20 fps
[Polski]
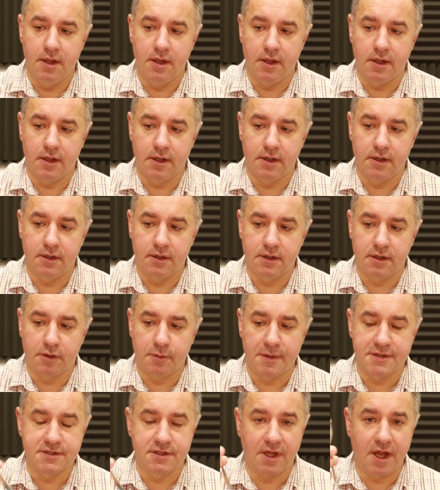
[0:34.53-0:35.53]
E,
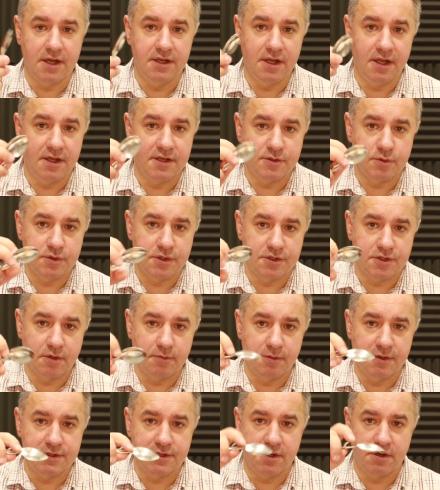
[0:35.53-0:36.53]
natomiast ta nie jest
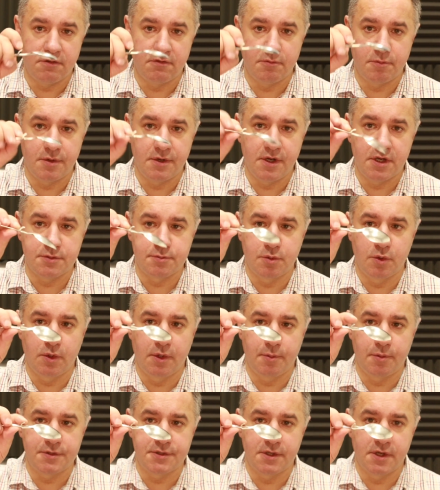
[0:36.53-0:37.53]
łyżeczką deserową, ponieważ
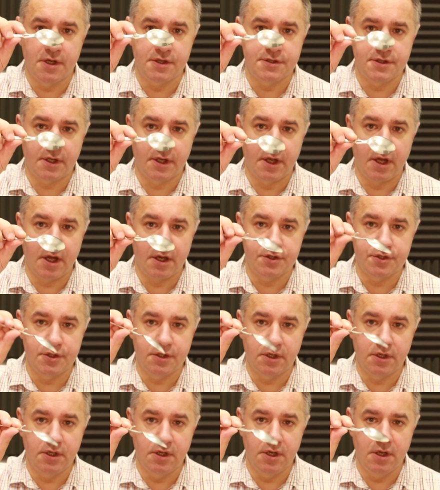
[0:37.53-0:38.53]
tutaj posiada jeszcze taki
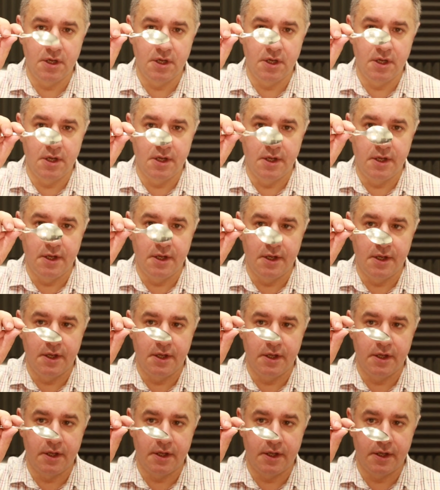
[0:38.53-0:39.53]
haczyk
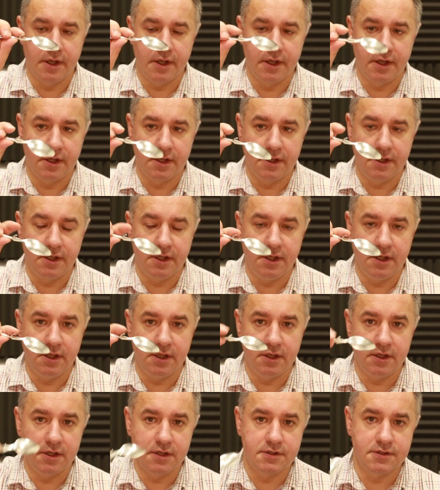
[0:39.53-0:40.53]
e,
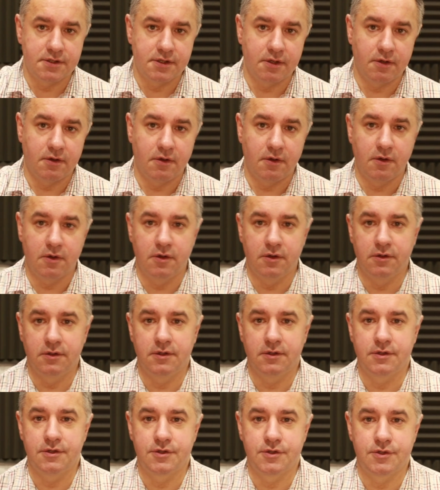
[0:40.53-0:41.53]
i jest to
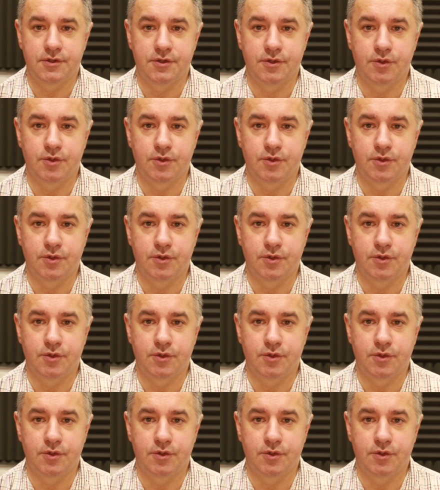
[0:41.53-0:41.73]
e,